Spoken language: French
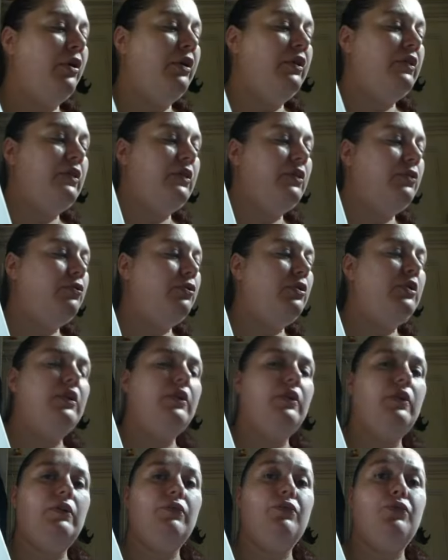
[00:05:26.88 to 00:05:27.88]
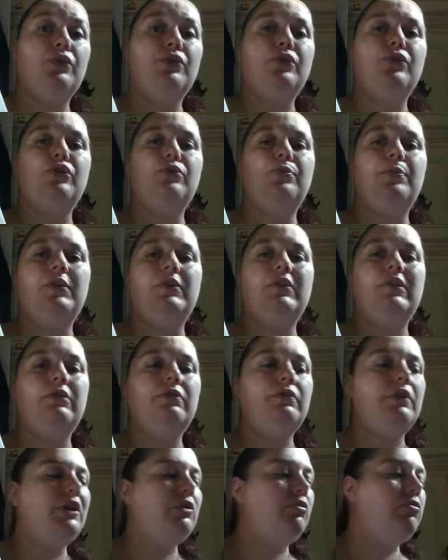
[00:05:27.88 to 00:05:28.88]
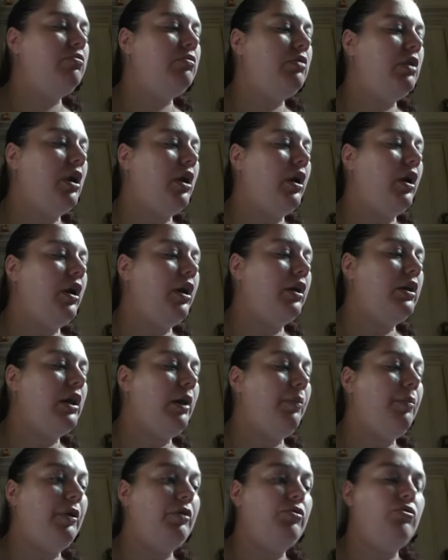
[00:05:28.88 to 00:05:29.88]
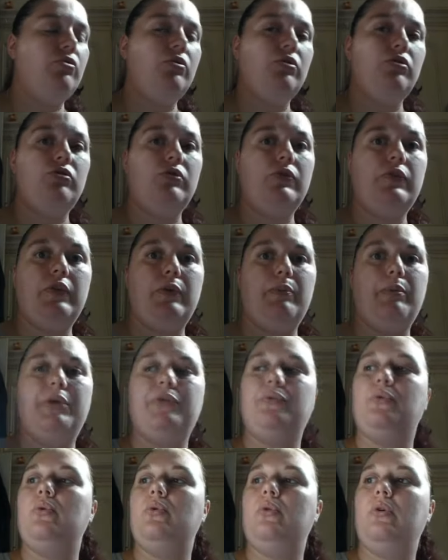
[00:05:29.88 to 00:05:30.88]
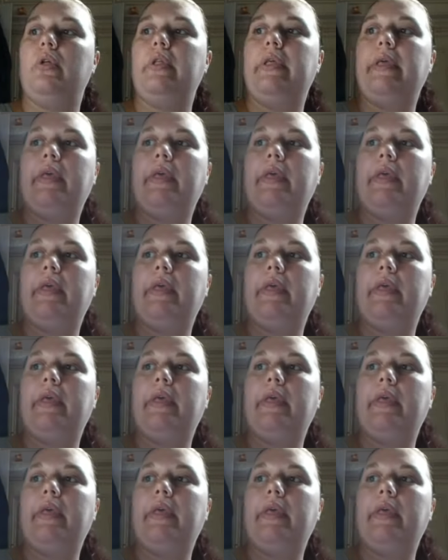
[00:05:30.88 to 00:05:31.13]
s'il faut des feutres spécifiques ou de la peinture, je ne sais pas trop.